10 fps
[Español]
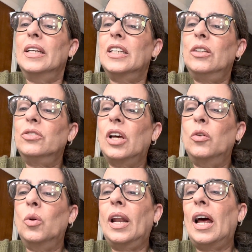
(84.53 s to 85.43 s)
Quiero
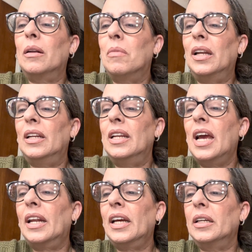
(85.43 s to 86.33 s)
saludar a Alba
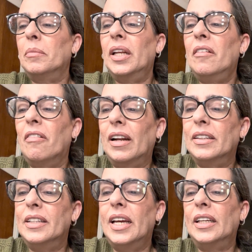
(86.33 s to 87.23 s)
Liliana Jiménez
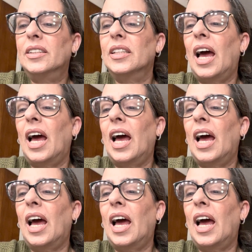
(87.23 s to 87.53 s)
Valdés,